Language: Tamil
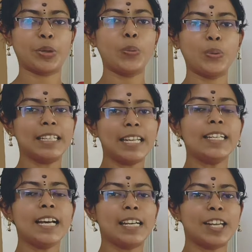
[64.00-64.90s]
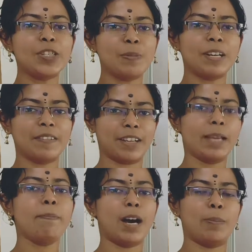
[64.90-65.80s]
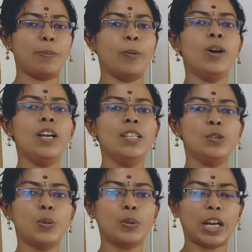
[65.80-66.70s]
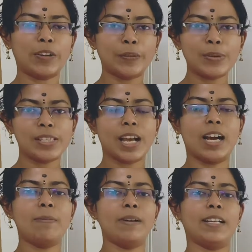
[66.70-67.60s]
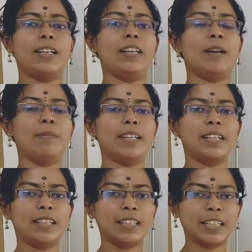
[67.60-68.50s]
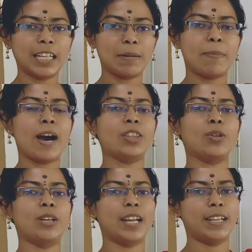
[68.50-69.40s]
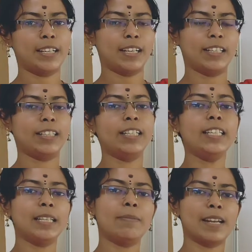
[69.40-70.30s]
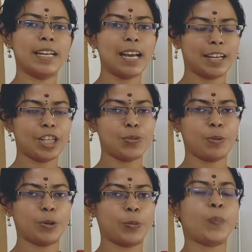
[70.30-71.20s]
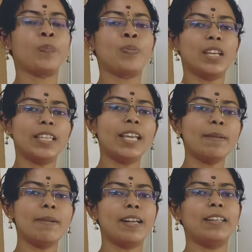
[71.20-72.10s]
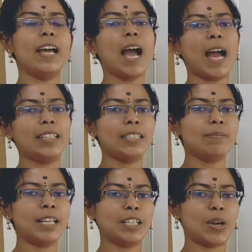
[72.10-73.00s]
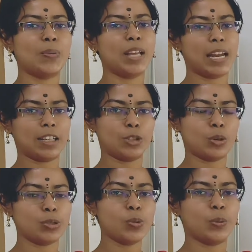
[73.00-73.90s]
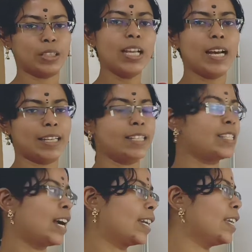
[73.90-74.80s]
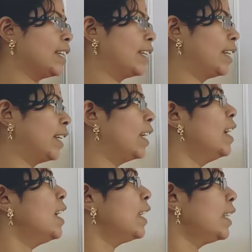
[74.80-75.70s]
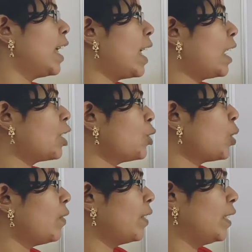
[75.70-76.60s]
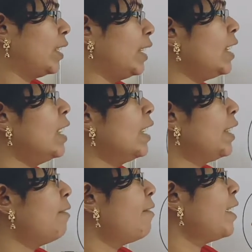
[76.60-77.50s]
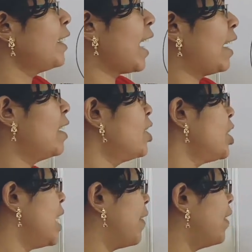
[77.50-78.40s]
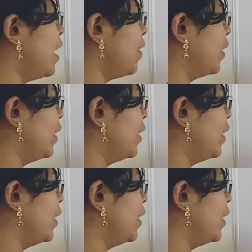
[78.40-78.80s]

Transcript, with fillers: வைக்கிறோம் நீட்டாக அரேஞ்ச் பண்ணி வைக்க பார்ப்போம் ஸோ கன்ஃபியூஸ் ஆகாமல் இருக் இல்லாமல் இருக்கிறதுக்கு நம்ம பார்த்தோன்னே எடுக்கிறதுக்கு இந்த மாதிரிலாம் அரேஞ்ச் பண்ணுவோம் இதே மாதிரி தான் ஆக்டமில் இருக்கக்கூடிய எலக்ட்ரான்ஸும் வந்து அரேஞ்ச் ஆகி இருக்குது இந்த எலக்ட்ரான் வந்து டிஃப்ரெண்ட் எனர்ஜி லெவலில்